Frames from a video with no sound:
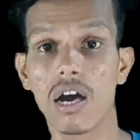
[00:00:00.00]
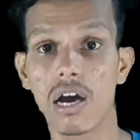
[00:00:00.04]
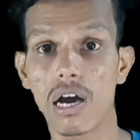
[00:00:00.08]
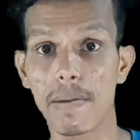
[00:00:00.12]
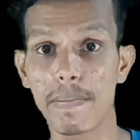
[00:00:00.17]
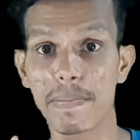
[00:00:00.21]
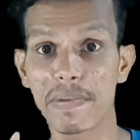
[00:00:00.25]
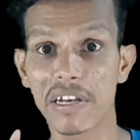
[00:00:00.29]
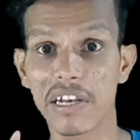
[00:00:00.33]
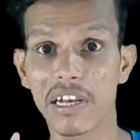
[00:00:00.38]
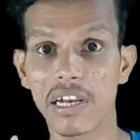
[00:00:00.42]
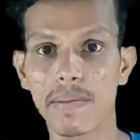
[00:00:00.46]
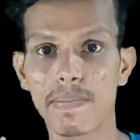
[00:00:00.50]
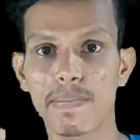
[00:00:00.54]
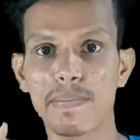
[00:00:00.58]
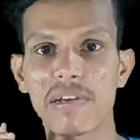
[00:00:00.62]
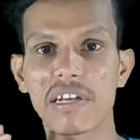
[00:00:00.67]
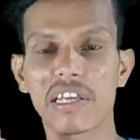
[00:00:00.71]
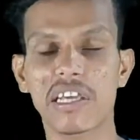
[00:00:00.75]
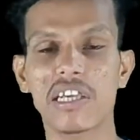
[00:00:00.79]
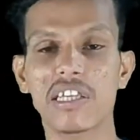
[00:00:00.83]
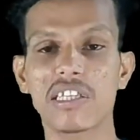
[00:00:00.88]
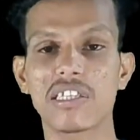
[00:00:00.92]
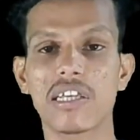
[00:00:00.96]
अपने
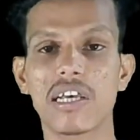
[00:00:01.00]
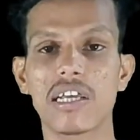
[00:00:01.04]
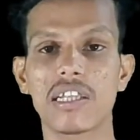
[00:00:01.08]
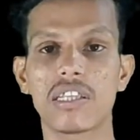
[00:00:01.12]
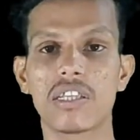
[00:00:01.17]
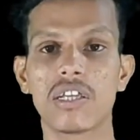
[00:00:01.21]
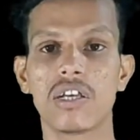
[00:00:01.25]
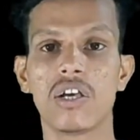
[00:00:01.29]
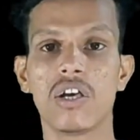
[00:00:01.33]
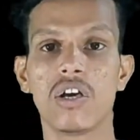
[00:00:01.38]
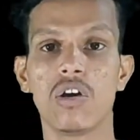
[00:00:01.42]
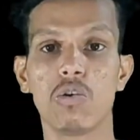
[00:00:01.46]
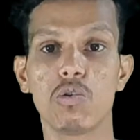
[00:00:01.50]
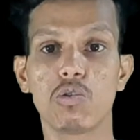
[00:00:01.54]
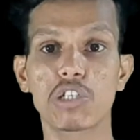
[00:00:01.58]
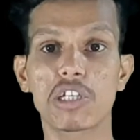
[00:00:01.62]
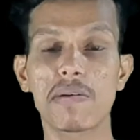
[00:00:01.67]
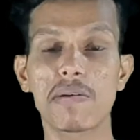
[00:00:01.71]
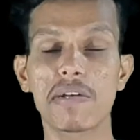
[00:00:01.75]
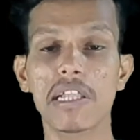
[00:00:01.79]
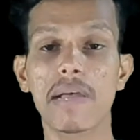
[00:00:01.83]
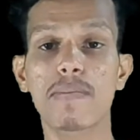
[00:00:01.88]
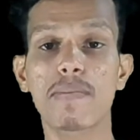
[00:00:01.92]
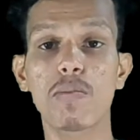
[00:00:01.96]
नंबर के साथ
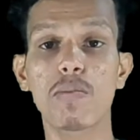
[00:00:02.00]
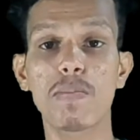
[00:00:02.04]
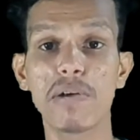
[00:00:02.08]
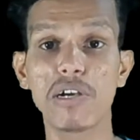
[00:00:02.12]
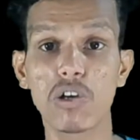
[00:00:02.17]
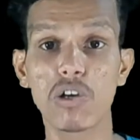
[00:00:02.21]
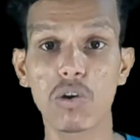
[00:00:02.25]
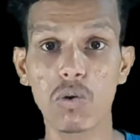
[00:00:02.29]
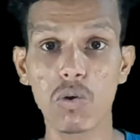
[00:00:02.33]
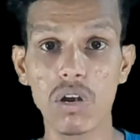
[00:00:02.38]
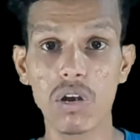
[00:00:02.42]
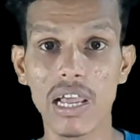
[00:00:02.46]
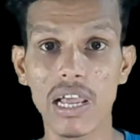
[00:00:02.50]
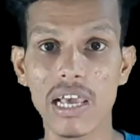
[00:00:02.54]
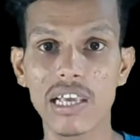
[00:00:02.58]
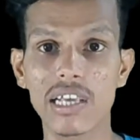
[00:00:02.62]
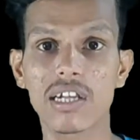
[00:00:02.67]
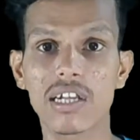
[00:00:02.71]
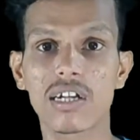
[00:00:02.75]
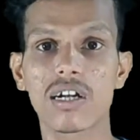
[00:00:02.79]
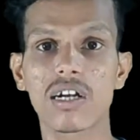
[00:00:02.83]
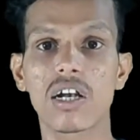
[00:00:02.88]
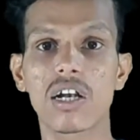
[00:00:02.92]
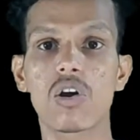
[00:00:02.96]
उसके बाद आपको वीडियो को लाइक
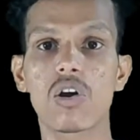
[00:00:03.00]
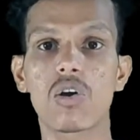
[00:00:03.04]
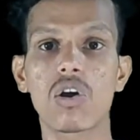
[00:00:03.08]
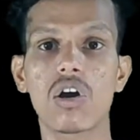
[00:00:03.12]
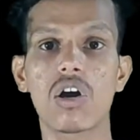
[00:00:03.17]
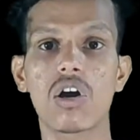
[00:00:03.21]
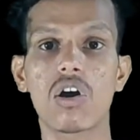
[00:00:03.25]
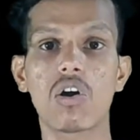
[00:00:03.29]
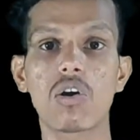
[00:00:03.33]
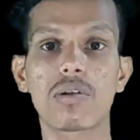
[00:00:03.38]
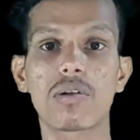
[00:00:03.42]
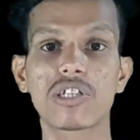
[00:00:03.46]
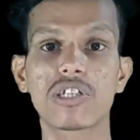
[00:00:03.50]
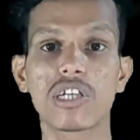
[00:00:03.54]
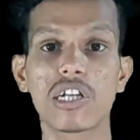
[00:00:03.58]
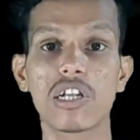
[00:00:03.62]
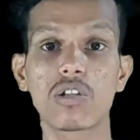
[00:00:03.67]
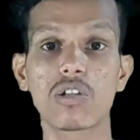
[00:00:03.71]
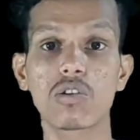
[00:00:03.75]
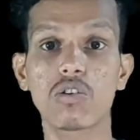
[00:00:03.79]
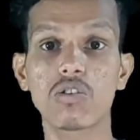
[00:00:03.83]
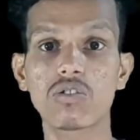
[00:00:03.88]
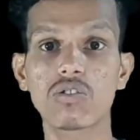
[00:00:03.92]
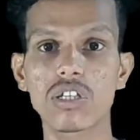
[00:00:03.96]
करना होगा और
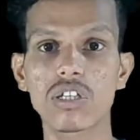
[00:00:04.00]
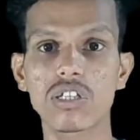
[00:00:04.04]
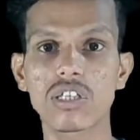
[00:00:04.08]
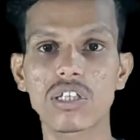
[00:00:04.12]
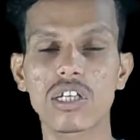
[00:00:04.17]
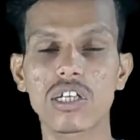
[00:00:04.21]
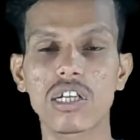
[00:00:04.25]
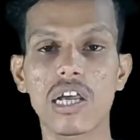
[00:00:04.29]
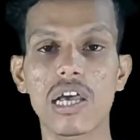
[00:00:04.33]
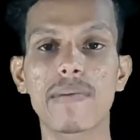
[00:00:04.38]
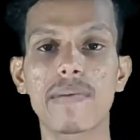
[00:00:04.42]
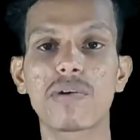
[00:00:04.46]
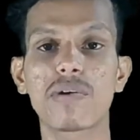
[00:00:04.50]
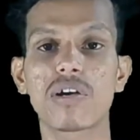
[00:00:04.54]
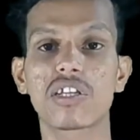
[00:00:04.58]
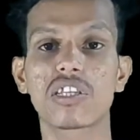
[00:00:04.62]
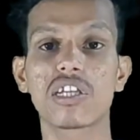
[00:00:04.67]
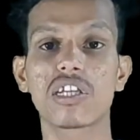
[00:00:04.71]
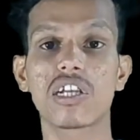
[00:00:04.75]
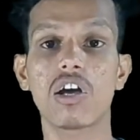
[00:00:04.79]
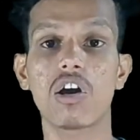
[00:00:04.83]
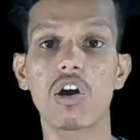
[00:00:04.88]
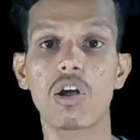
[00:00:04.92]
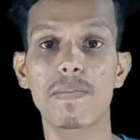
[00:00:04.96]
चैनल को सब्सक्राइब कर
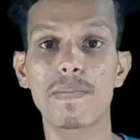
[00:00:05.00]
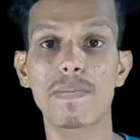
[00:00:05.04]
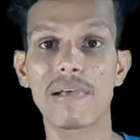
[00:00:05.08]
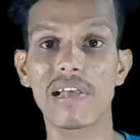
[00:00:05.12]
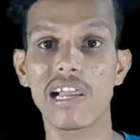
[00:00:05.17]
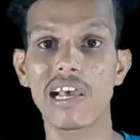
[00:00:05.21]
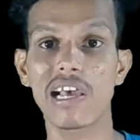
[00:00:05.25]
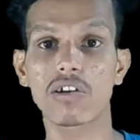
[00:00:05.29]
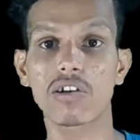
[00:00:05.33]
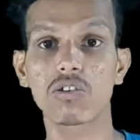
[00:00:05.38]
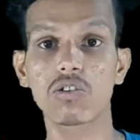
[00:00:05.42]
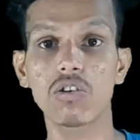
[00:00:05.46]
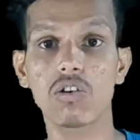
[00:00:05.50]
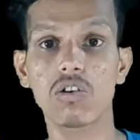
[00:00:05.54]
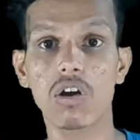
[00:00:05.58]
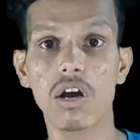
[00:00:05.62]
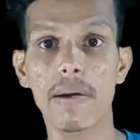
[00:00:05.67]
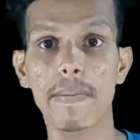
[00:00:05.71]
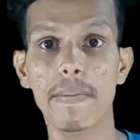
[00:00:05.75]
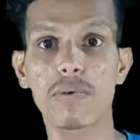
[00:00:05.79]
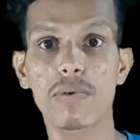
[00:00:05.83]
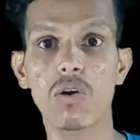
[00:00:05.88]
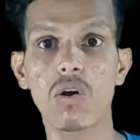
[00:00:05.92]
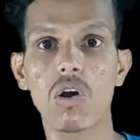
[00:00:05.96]
देना और बेल आइकन को
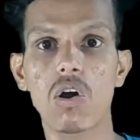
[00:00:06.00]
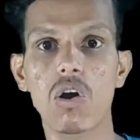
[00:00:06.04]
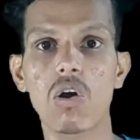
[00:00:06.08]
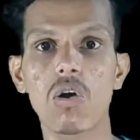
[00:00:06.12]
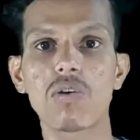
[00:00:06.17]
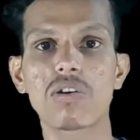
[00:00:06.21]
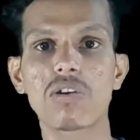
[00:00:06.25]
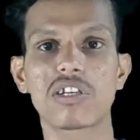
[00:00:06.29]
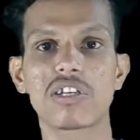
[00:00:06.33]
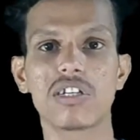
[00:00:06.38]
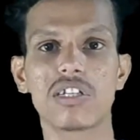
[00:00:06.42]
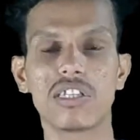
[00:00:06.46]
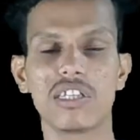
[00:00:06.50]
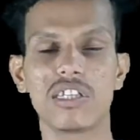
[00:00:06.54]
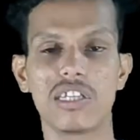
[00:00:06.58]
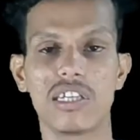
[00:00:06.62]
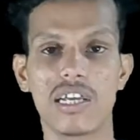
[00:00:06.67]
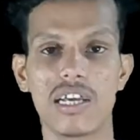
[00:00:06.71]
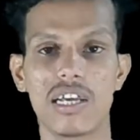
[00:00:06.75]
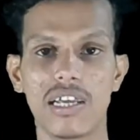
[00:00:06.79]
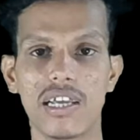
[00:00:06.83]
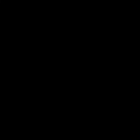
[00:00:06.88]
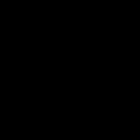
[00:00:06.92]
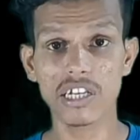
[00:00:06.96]
आपको ऑन कर
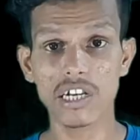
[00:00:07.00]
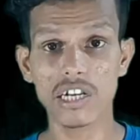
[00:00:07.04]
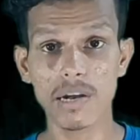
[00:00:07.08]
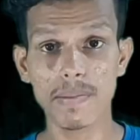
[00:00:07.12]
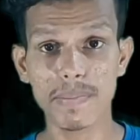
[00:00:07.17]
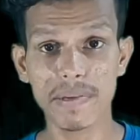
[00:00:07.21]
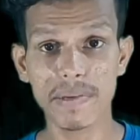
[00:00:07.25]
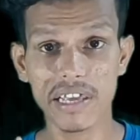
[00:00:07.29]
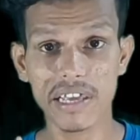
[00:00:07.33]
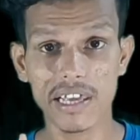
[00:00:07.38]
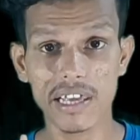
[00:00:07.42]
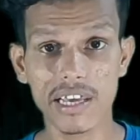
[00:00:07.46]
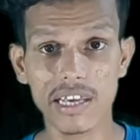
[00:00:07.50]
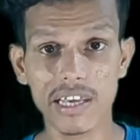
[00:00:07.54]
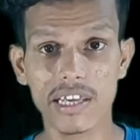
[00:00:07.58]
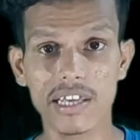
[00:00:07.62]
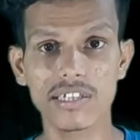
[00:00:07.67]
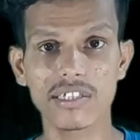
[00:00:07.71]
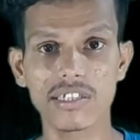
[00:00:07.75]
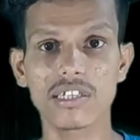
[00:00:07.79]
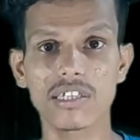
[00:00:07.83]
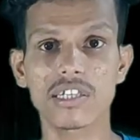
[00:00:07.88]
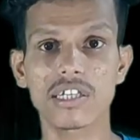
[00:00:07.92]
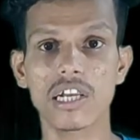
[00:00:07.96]
देना मेरे चैनल पर एक
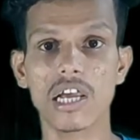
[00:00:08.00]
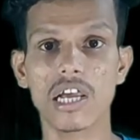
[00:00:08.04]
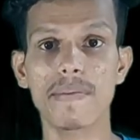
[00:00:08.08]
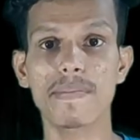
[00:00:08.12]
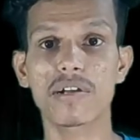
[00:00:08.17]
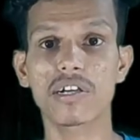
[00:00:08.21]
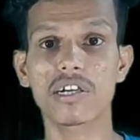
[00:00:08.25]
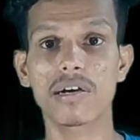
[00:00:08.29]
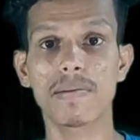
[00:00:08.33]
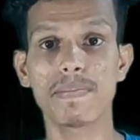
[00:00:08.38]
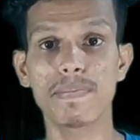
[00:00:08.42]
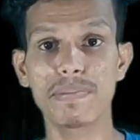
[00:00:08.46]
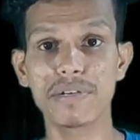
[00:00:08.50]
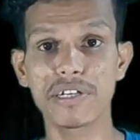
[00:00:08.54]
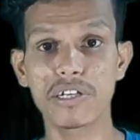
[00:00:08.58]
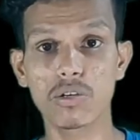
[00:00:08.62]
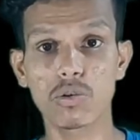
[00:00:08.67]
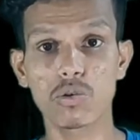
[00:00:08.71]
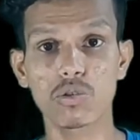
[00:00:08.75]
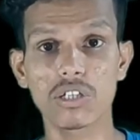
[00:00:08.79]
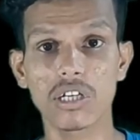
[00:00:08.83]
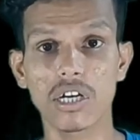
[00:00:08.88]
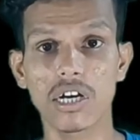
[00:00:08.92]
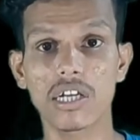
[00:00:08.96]
के सब्सक्राइबर
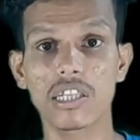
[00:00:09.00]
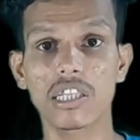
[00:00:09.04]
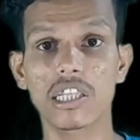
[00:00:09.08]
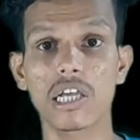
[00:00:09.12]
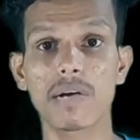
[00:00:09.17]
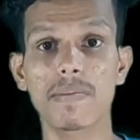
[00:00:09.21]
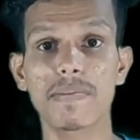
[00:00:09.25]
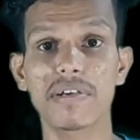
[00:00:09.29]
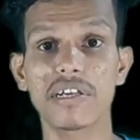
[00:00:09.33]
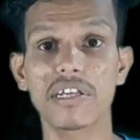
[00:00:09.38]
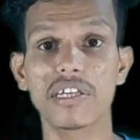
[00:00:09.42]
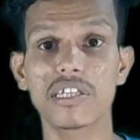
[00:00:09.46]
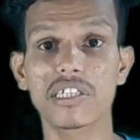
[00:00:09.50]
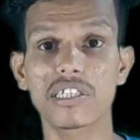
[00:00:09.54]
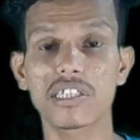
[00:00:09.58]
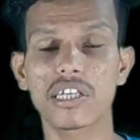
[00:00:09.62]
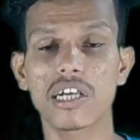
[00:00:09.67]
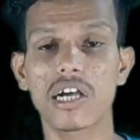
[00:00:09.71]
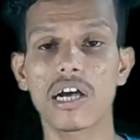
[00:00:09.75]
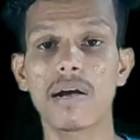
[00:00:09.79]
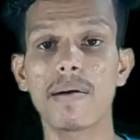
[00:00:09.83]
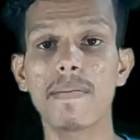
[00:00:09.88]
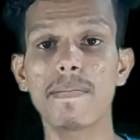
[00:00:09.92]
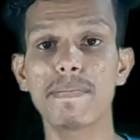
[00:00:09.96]
कंप्लीट हो जाएगा तब
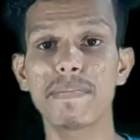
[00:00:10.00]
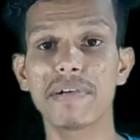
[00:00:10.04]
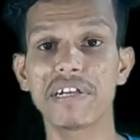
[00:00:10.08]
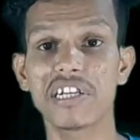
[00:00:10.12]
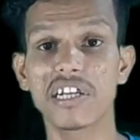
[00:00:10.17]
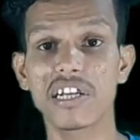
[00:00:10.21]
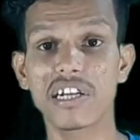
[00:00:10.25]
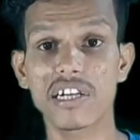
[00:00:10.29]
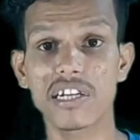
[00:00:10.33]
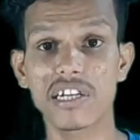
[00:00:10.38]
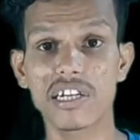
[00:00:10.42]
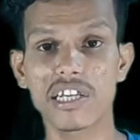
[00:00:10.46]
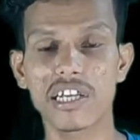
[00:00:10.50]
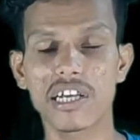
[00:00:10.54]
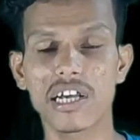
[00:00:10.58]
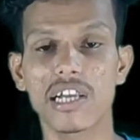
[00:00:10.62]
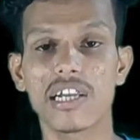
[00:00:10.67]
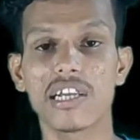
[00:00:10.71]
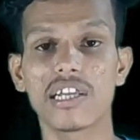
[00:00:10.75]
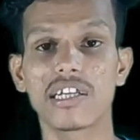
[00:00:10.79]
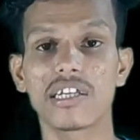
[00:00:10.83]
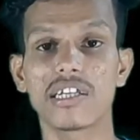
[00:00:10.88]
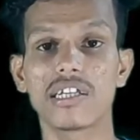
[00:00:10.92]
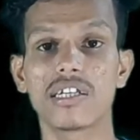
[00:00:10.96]
इसका हम बिनर
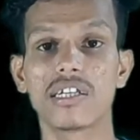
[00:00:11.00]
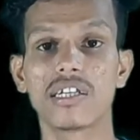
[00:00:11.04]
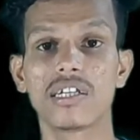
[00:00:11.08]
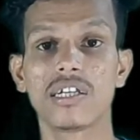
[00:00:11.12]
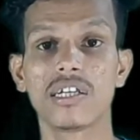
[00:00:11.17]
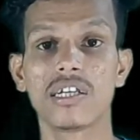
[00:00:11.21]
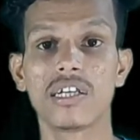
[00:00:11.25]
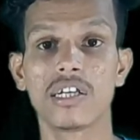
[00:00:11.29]
निकालेंगे